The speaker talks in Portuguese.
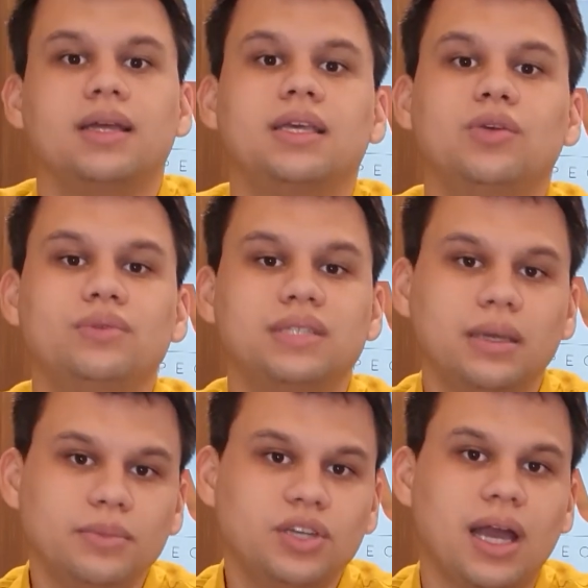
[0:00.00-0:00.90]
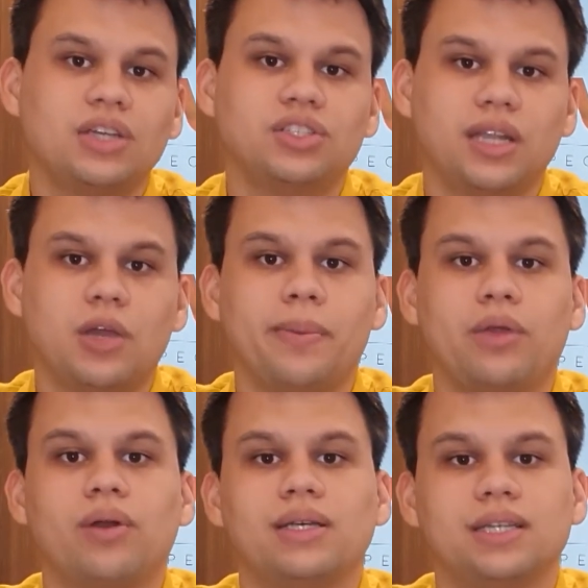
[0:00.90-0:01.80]
que o exame de rastreio para o
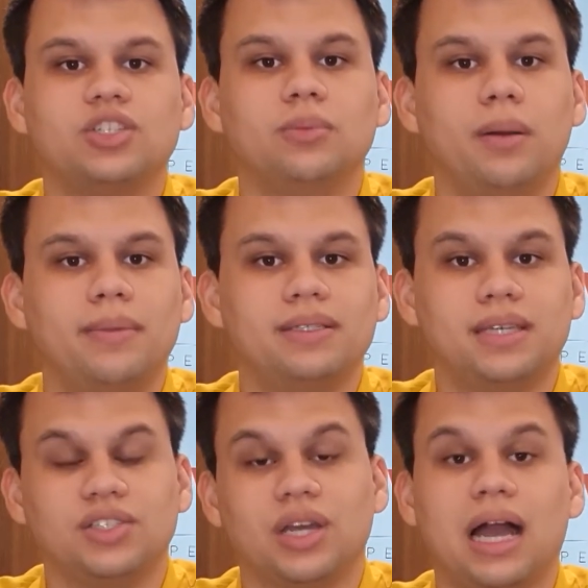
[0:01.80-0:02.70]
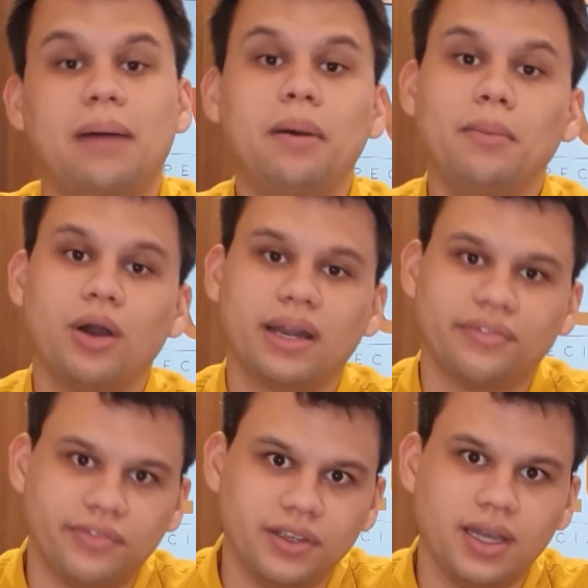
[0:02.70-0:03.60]
câncer de mama seja a
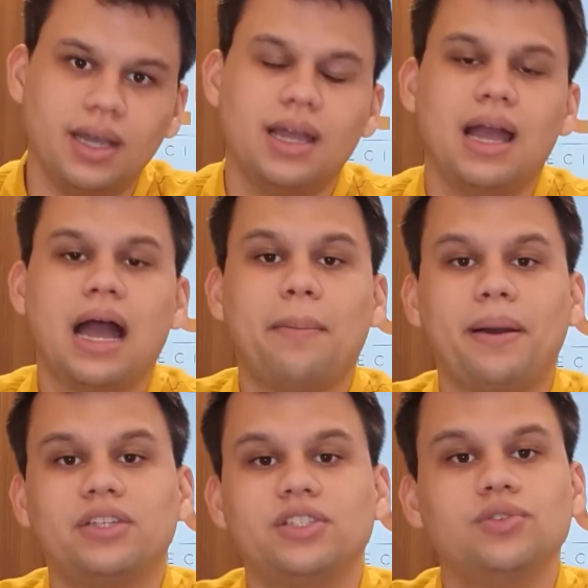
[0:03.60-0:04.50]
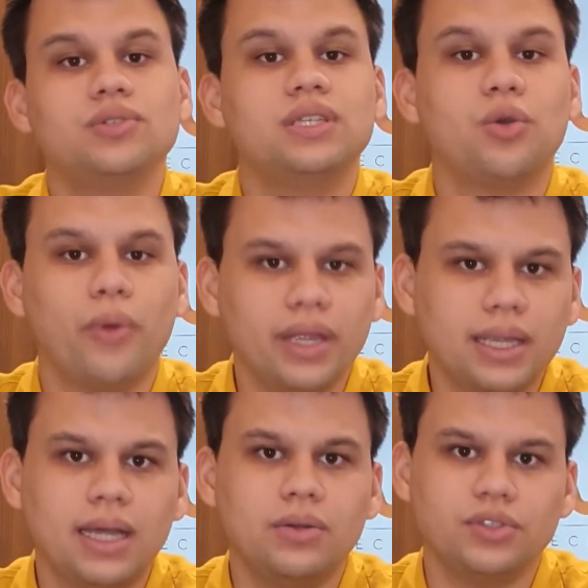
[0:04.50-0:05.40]
mamografia a partir dos 50
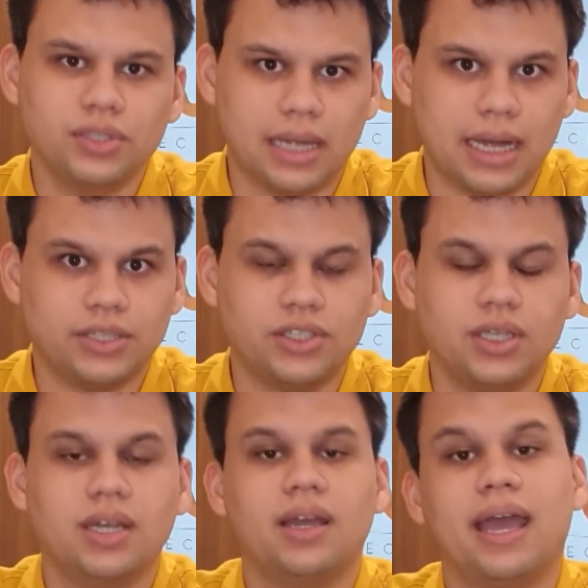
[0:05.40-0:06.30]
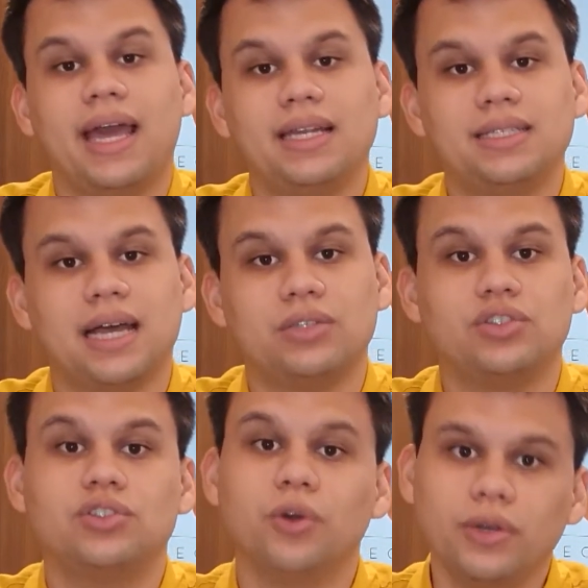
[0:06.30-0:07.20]
anos de idade, realizado de
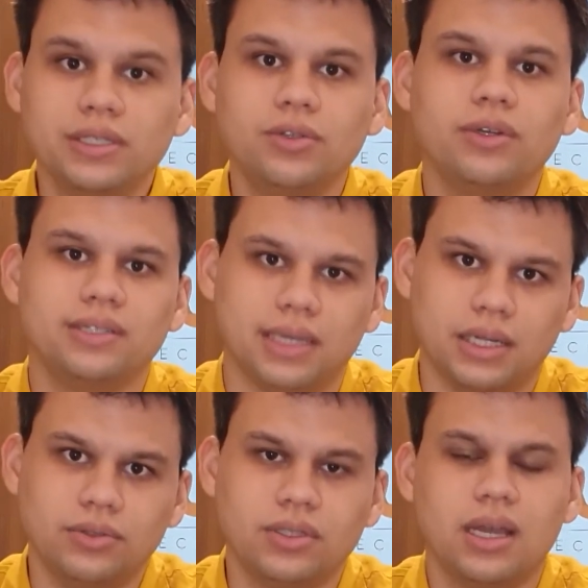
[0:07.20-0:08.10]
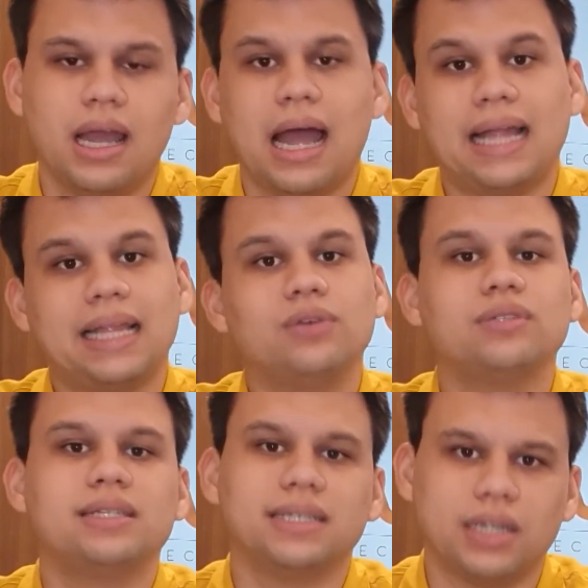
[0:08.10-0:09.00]
2 em 2 anos, até os
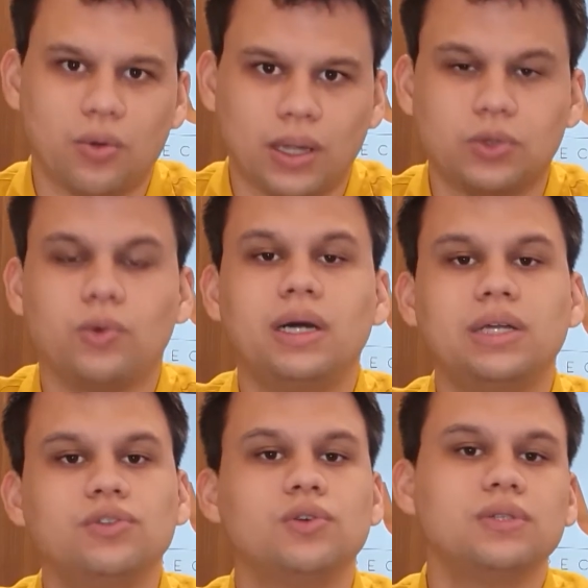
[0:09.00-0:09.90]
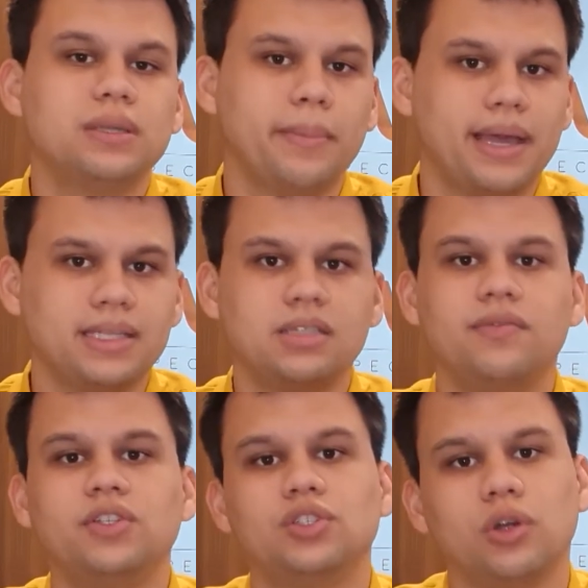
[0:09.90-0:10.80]
64 anos, 11 meses e
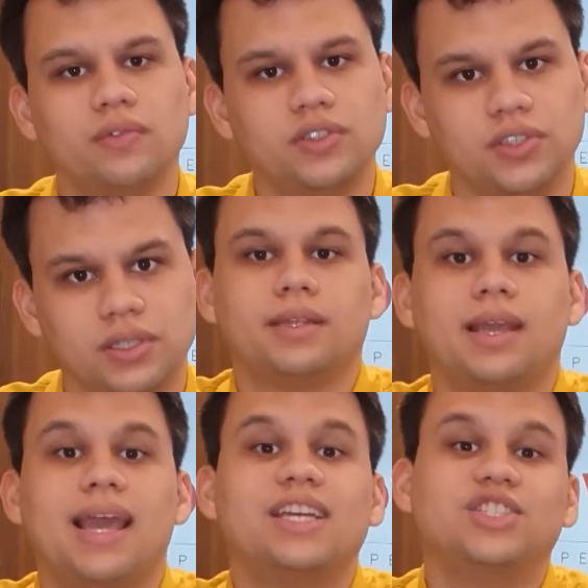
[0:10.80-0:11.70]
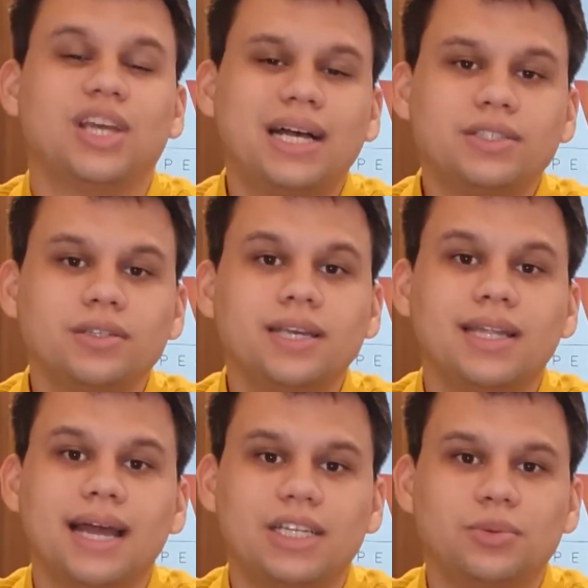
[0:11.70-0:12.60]
29 dias. Já a
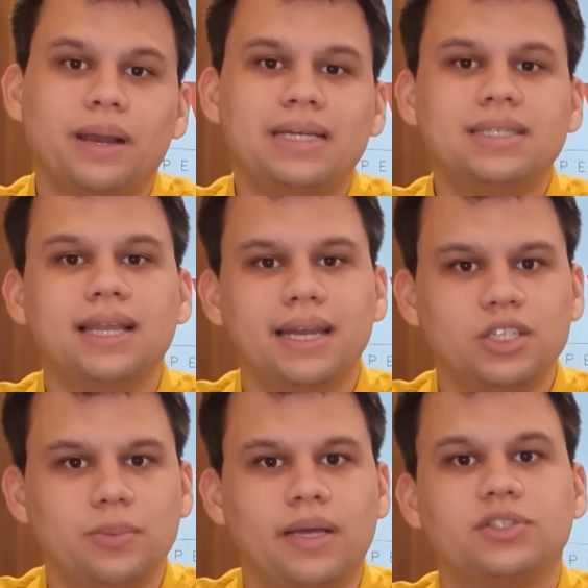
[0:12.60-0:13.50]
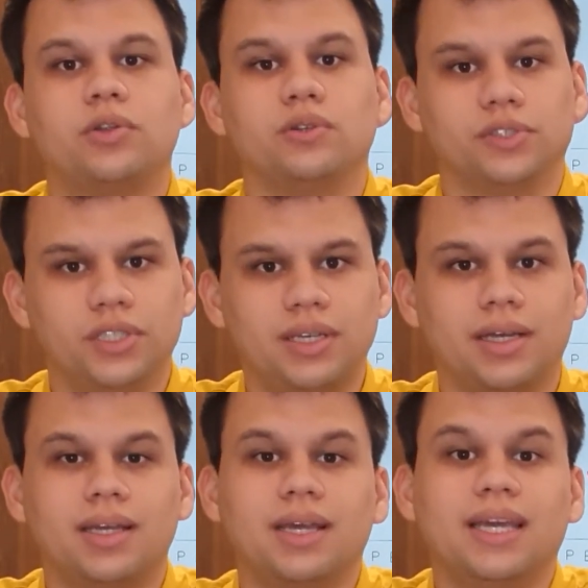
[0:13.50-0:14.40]
Sociedade Brasileira de Mastologia
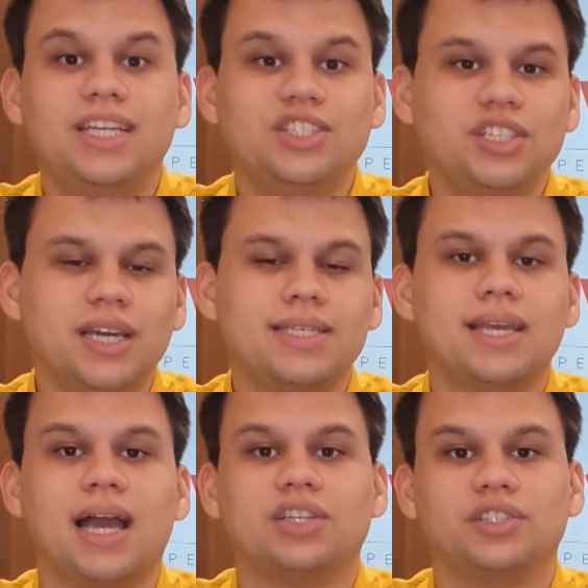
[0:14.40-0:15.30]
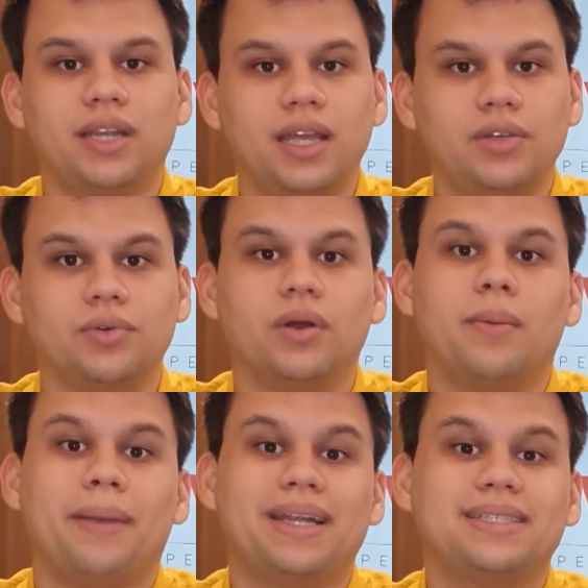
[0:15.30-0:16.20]
indica esse rastreio
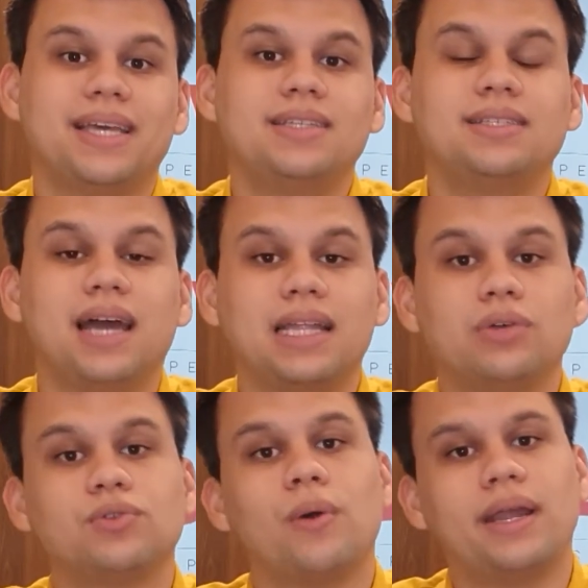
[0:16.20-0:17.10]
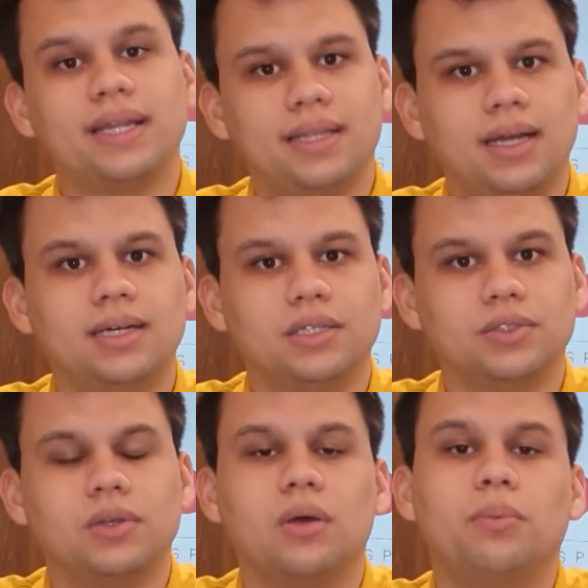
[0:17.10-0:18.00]
para ser iniciado aos 40
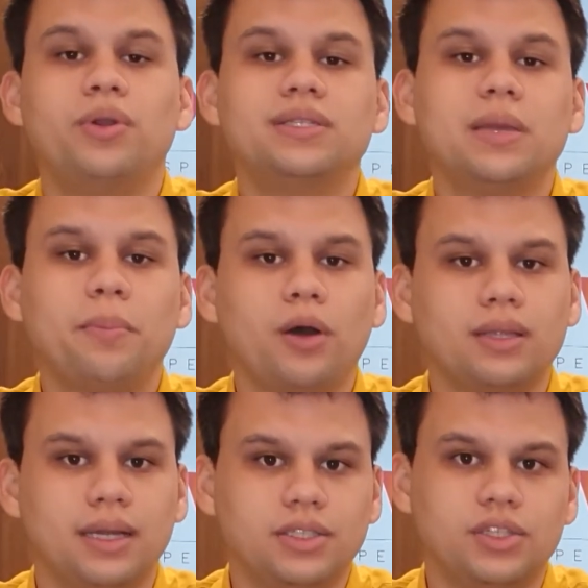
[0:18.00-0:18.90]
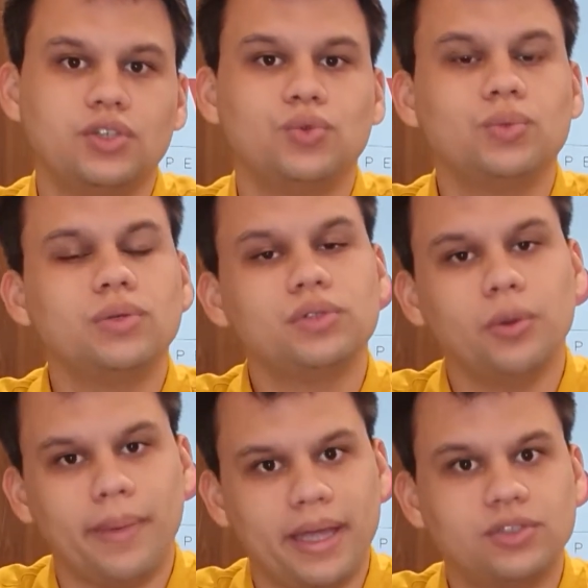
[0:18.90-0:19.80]
anos. Por isso é importante que junto ao seu
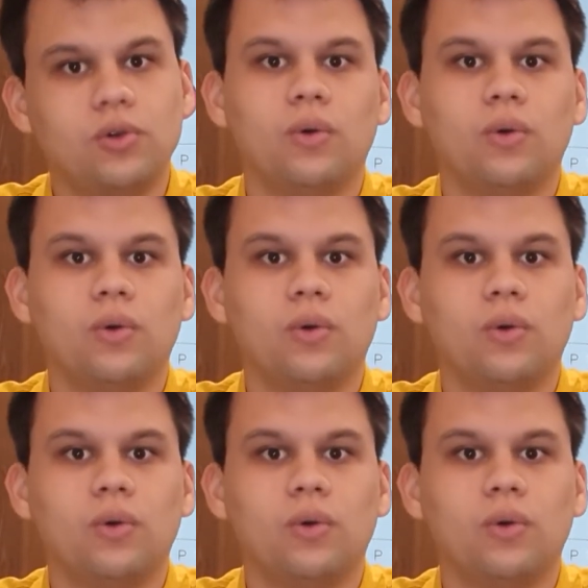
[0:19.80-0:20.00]
médico